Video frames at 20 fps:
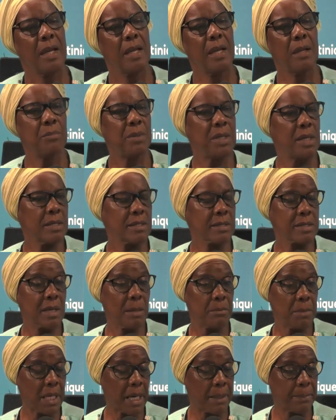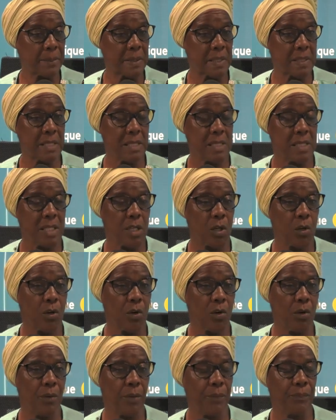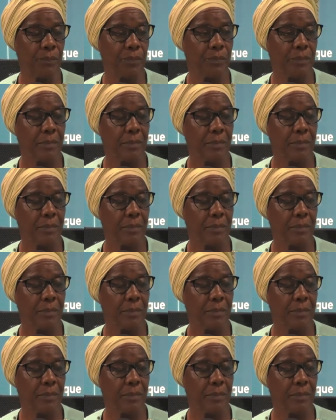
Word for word: Eh bien, ça, que je pense, c'est que